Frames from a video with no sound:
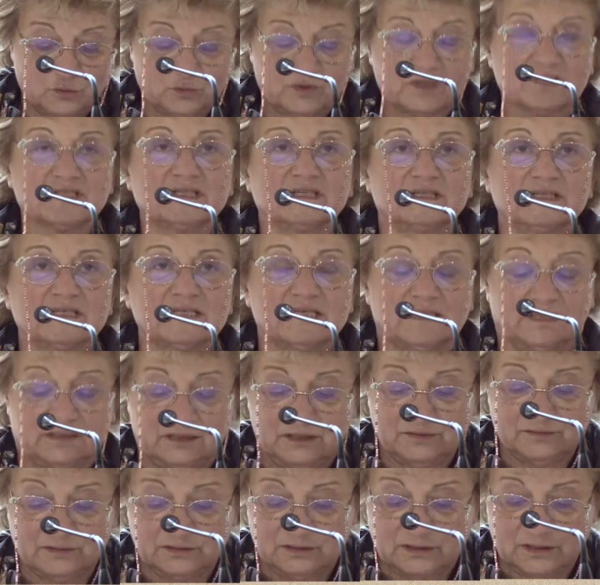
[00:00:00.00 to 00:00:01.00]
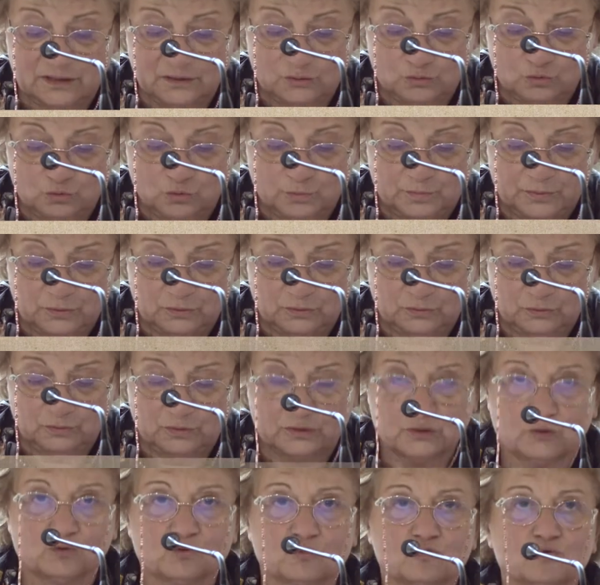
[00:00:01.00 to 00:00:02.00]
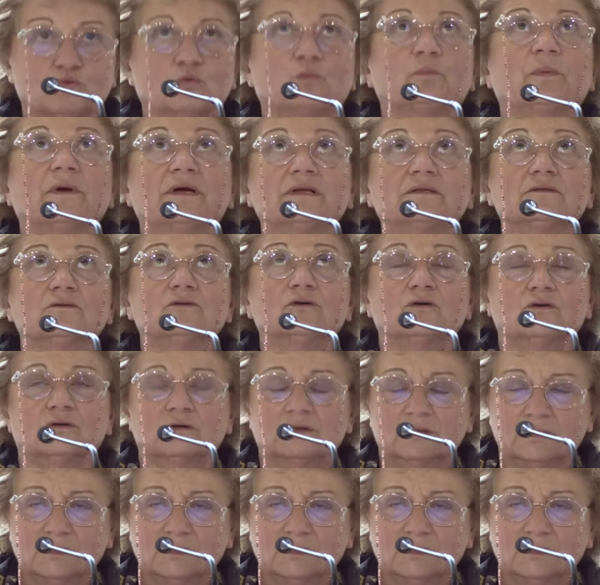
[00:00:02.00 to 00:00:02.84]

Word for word: questa iniziativa di recupero di questo stupendo